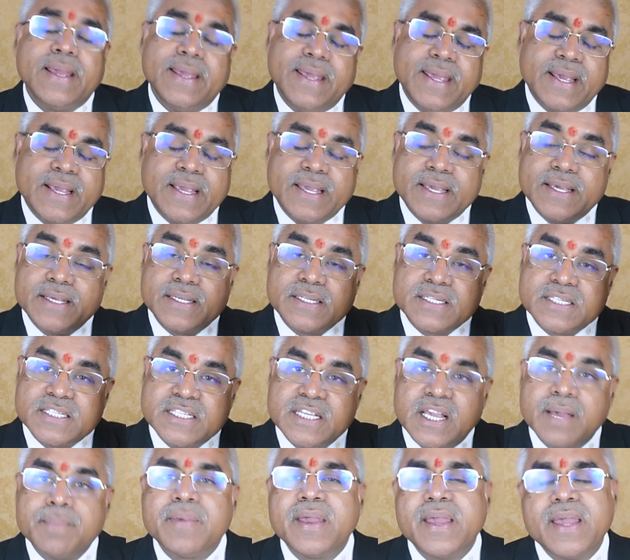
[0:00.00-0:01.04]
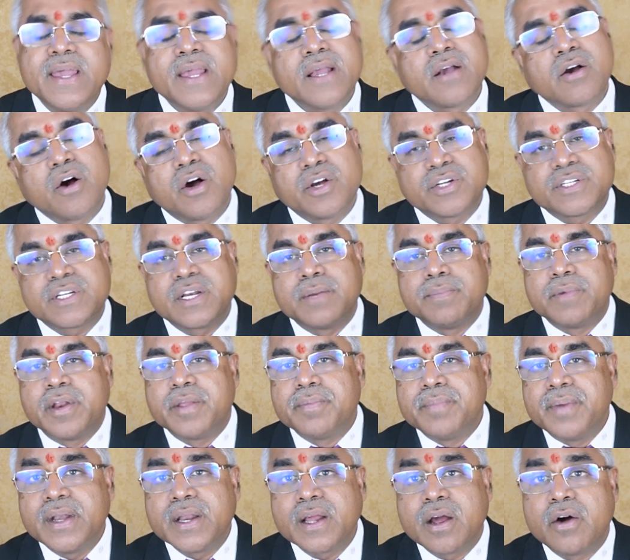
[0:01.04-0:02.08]
एक सीएमए है कॉस्ट एंड
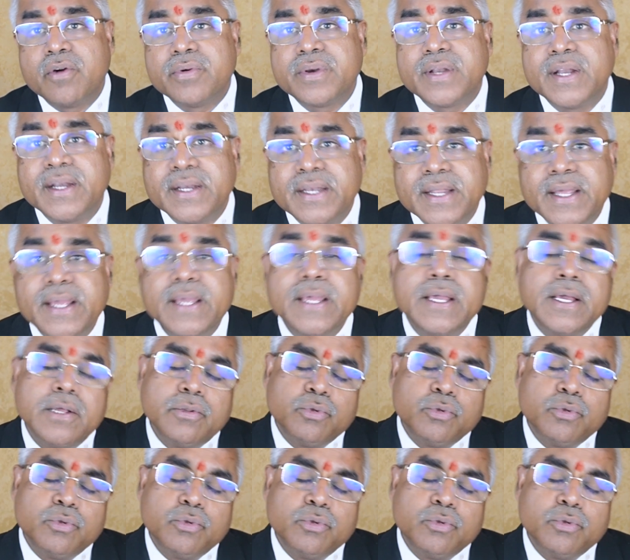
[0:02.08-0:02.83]
मैनेजमेंट अकाउंटेंट है